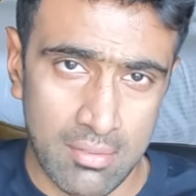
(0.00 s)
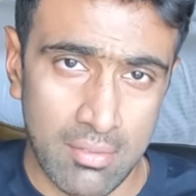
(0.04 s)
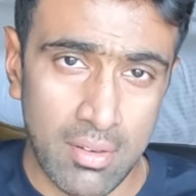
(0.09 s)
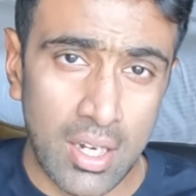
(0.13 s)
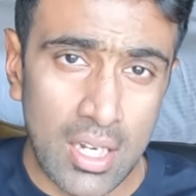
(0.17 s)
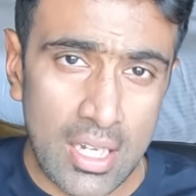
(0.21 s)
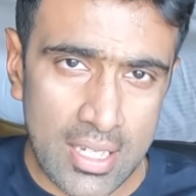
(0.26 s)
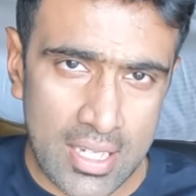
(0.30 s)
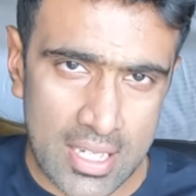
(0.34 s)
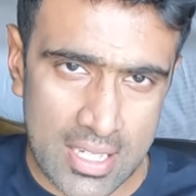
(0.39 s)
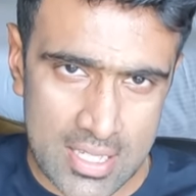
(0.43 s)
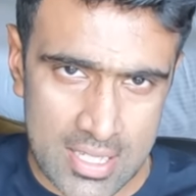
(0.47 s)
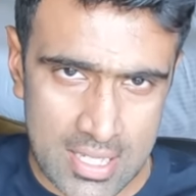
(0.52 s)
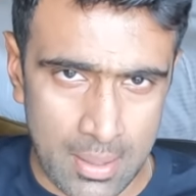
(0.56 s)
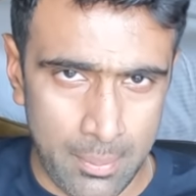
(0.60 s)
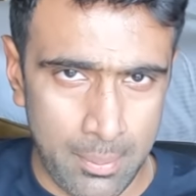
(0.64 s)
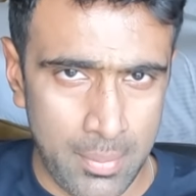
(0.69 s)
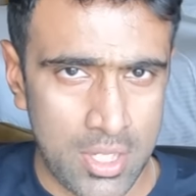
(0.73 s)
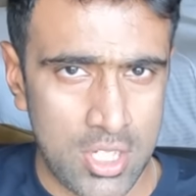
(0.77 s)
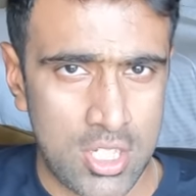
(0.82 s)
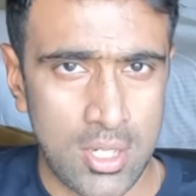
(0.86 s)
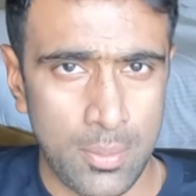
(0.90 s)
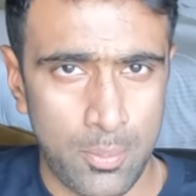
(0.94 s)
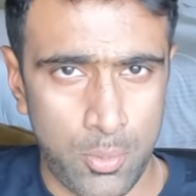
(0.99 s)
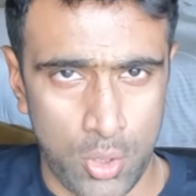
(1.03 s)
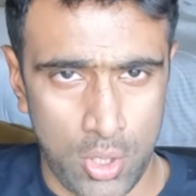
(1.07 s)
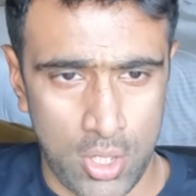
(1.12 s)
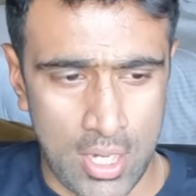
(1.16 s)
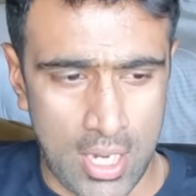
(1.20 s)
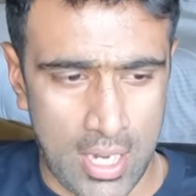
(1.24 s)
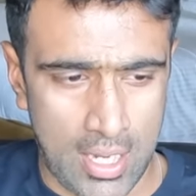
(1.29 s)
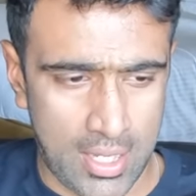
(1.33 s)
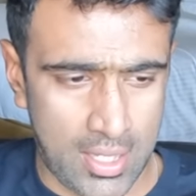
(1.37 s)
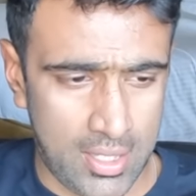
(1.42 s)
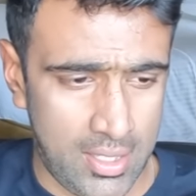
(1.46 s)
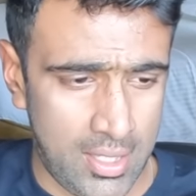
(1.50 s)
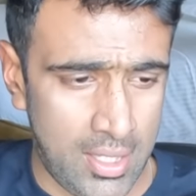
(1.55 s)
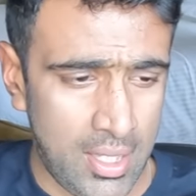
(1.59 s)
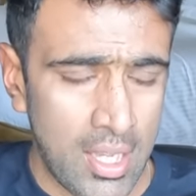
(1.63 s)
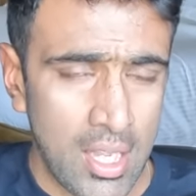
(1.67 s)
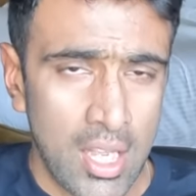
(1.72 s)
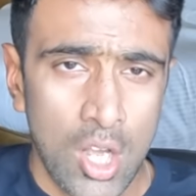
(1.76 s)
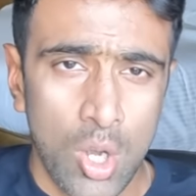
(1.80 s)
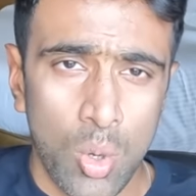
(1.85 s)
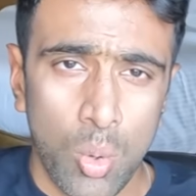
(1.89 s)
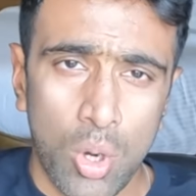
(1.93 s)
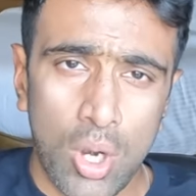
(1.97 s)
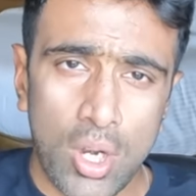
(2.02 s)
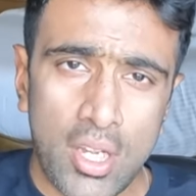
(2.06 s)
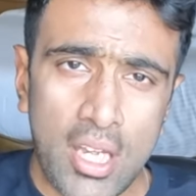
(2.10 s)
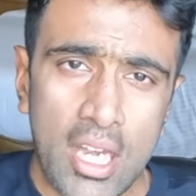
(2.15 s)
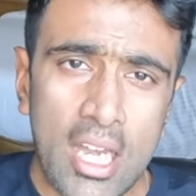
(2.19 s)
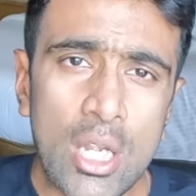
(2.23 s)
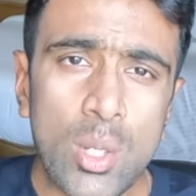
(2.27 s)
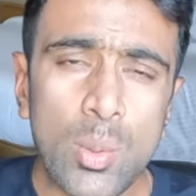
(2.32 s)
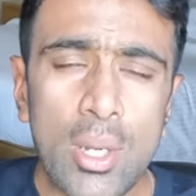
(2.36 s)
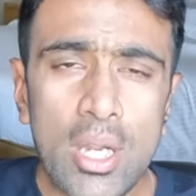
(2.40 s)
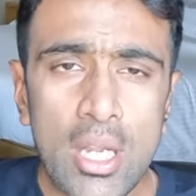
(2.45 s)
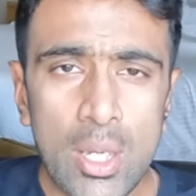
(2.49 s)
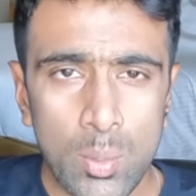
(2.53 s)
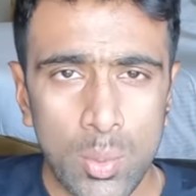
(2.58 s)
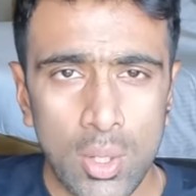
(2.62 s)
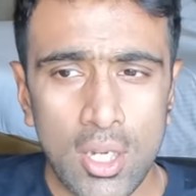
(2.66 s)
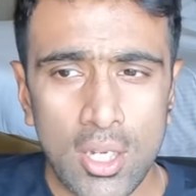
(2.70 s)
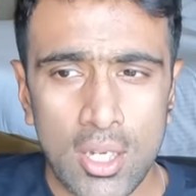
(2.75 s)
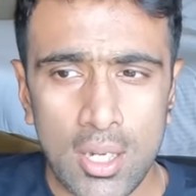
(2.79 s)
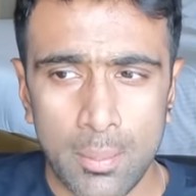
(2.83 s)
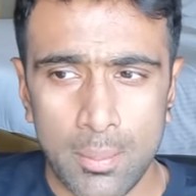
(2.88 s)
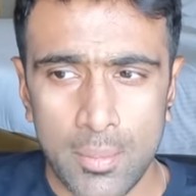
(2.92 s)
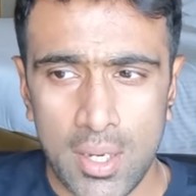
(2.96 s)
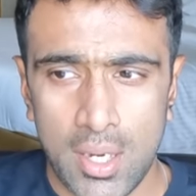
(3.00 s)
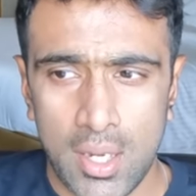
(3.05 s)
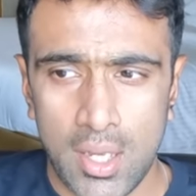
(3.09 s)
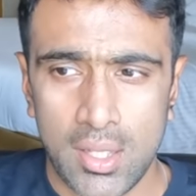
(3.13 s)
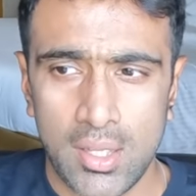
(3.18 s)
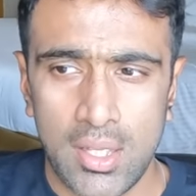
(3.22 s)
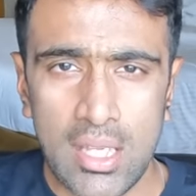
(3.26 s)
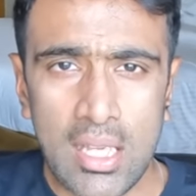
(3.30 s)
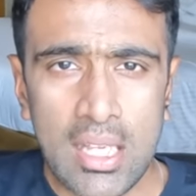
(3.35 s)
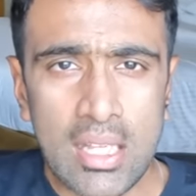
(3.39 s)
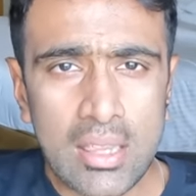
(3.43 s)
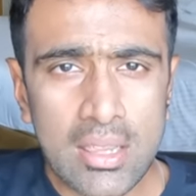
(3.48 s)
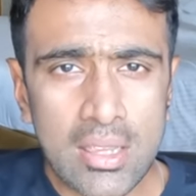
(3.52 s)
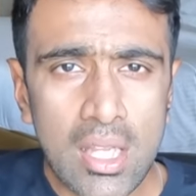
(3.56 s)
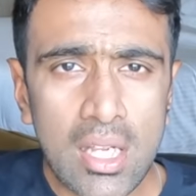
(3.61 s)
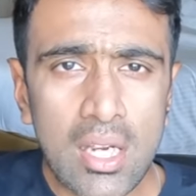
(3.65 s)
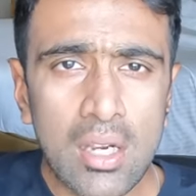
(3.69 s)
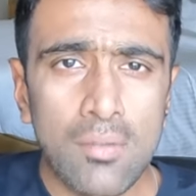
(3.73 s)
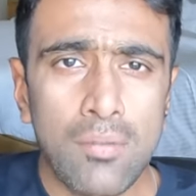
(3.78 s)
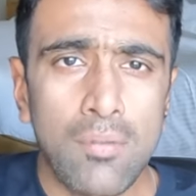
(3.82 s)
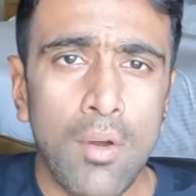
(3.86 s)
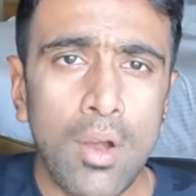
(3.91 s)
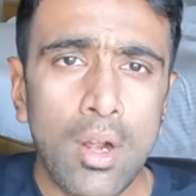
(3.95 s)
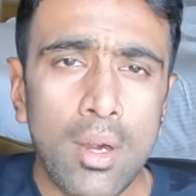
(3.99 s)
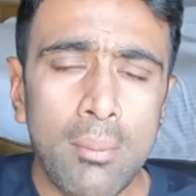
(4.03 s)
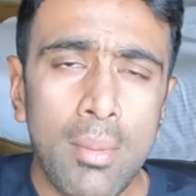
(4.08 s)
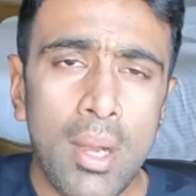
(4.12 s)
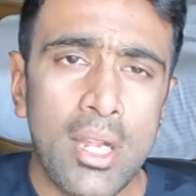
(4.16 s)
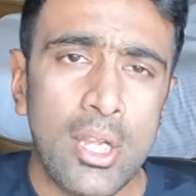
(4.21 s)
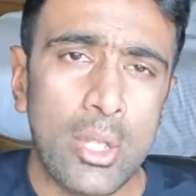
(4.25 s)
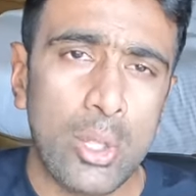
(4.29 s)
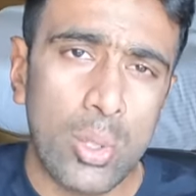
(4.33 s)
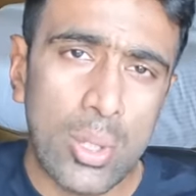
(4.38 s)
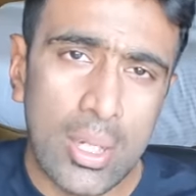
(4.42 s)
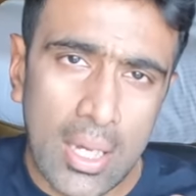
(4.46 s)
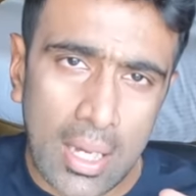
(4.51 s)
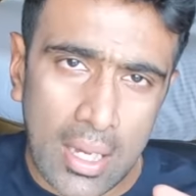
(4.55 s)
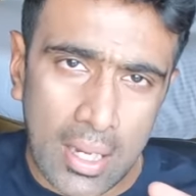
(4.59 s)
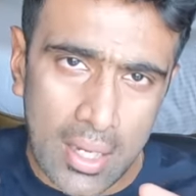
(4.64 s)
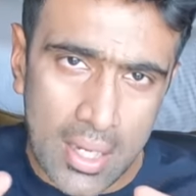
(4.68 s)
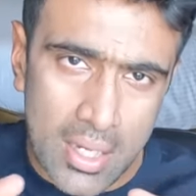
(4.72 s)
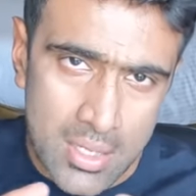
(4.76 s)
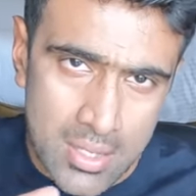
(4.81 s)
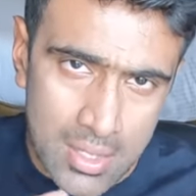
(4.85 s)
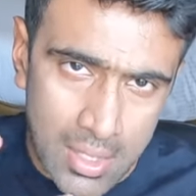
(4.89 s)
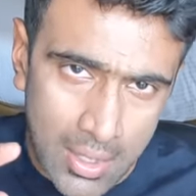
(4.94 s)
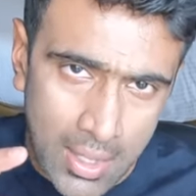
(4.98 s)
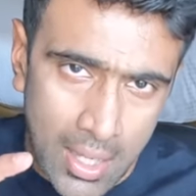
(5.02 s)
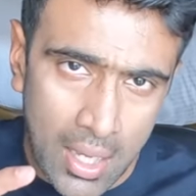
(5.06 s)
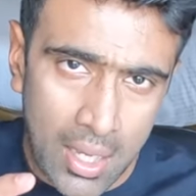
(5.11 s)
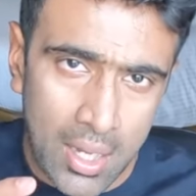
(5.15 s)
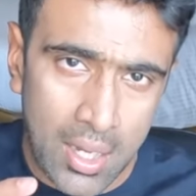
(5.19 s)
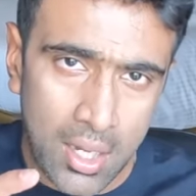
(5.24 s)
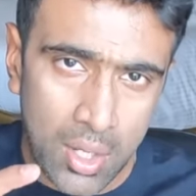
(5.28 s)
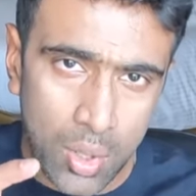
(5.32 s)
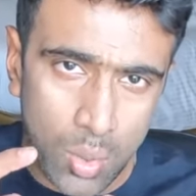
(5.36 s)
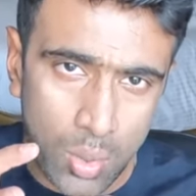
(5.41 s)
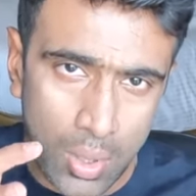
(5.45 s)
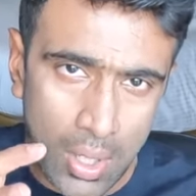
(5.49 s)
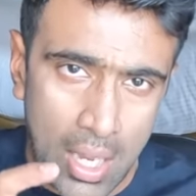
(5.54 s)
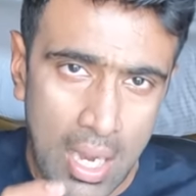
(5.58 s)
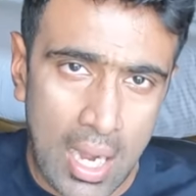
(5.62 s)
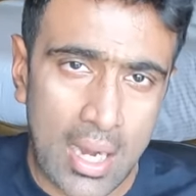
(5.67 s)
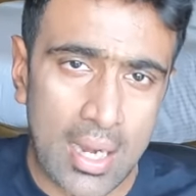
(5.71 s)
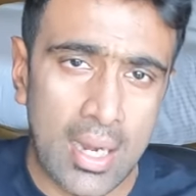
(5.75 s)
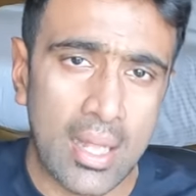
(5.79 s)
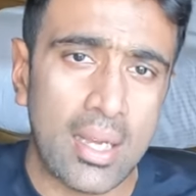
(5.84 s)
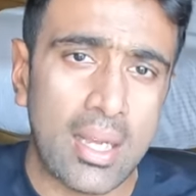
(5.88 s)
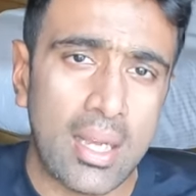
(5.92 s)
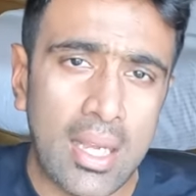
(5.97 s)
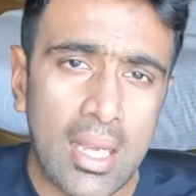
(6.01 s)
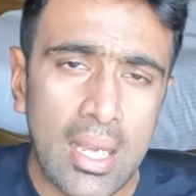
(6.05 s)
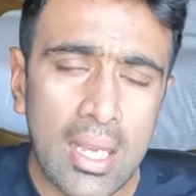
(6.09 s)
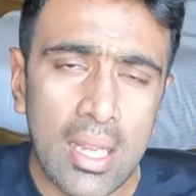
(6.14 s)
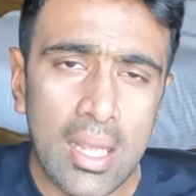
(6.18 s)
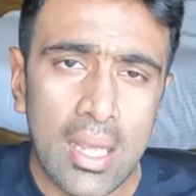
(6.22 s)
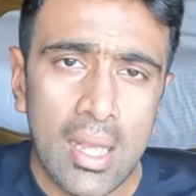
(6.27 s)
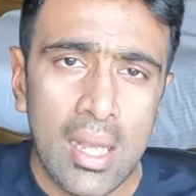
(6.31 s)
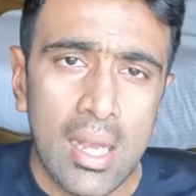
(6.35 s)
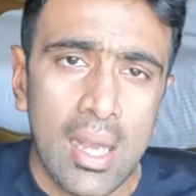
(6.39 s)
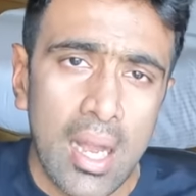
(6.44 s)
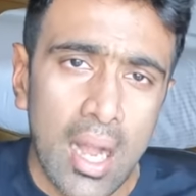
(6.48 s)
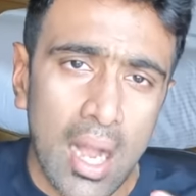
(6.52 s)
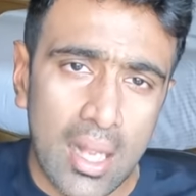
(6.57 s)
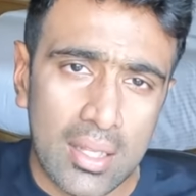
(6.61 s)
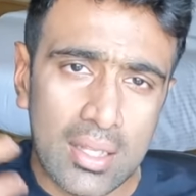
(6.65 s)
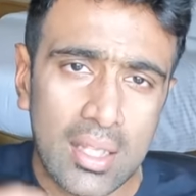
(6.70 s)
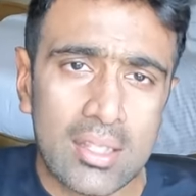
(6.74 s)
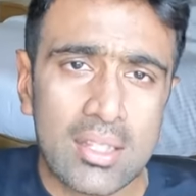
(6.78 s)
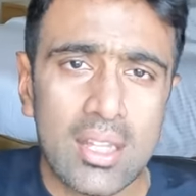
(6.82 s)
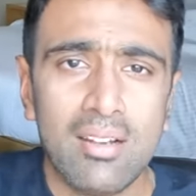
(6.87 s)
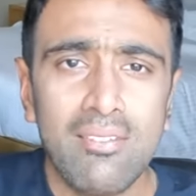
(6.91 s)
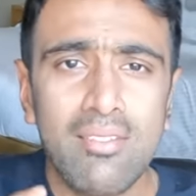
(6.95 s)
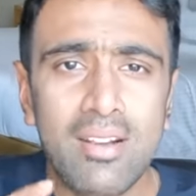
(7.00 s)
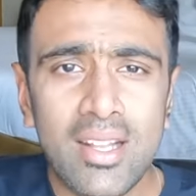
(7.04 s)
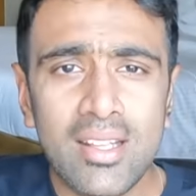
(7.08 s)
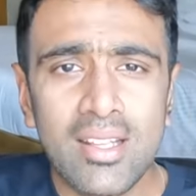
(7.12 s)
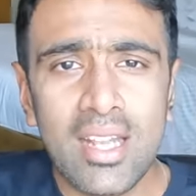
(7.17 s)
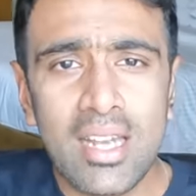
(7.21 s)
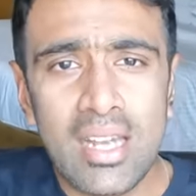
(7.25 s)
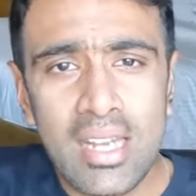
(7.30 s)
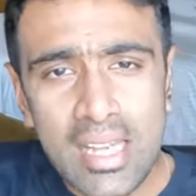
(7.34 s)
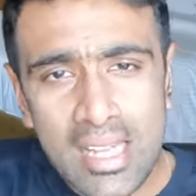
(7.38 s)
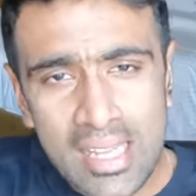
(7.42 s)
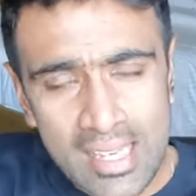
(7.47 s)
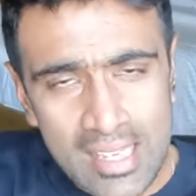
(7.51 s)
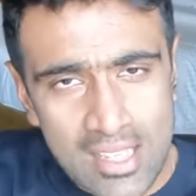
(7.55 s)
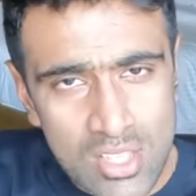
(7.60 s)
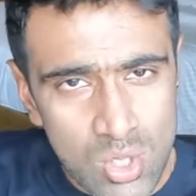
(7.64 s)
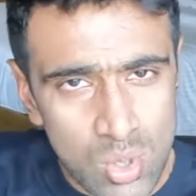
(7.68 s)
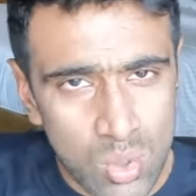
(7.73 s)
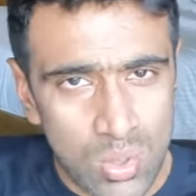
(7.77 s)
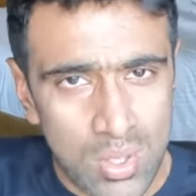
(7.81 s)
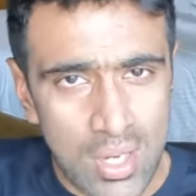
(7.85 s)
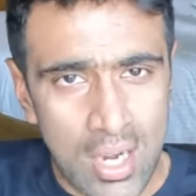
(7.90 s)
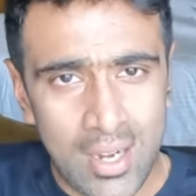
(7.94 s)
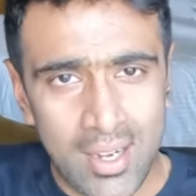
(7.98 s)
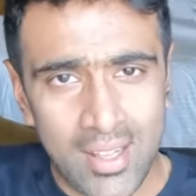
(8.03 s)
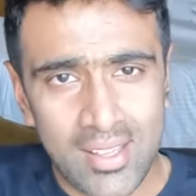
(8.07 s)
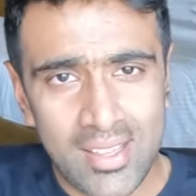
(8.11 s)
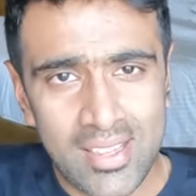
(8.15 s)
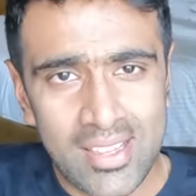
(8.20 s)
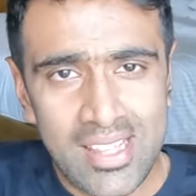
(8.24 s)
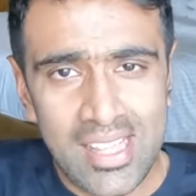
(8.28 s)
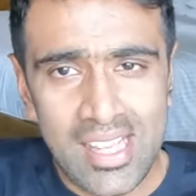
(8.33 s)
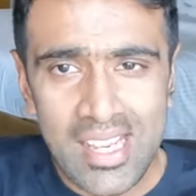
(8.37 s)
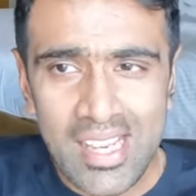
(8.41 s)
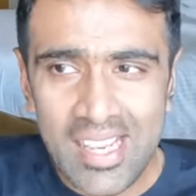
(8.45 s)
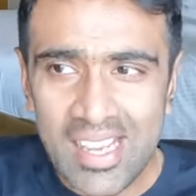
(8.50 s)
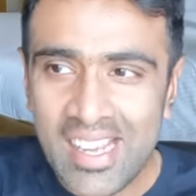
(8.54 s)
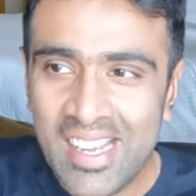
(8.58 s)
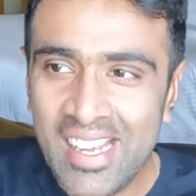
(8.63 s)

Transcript: வேர்ல்டு டெஸ்ட் சாம்பியன்ஷிப் ஒன்று நடக்குது ஒரு டி ட்வெண்ட்டி வேர்ல்டு கப் நடக்குது இத்தனை ஃபார்மேட்டையும் இன்டர்நேஷனல் கேலண்டருக்குள்ளே அடக்கி அதை தவிர இந்த லீக்ஸும் நடத்தி